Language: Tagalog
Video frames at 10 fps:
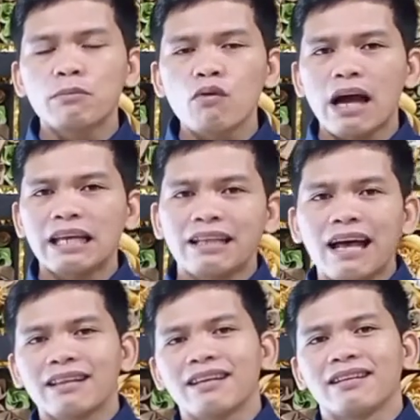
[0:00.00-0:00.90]
buhay
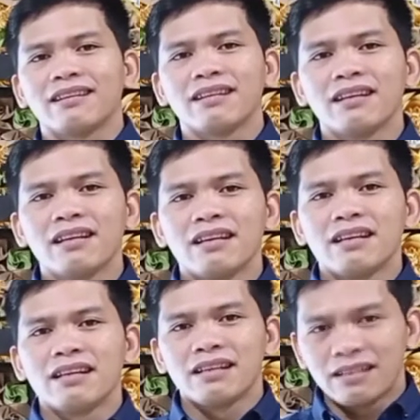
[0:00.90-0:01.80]
natin
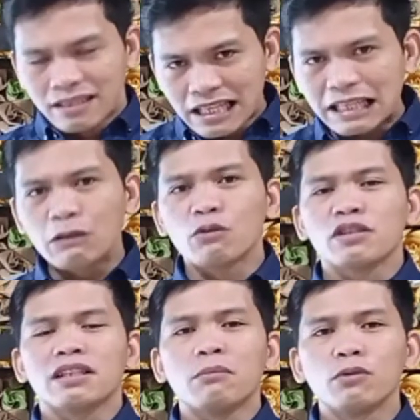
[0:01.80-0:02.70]
dito
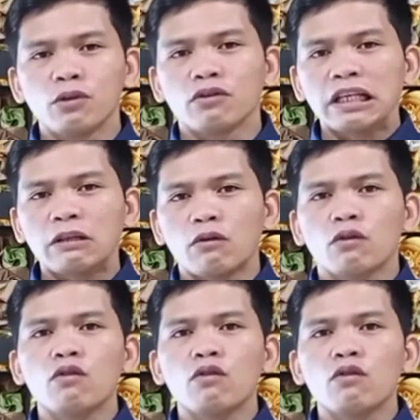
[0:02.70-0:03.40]
sa mundong ito.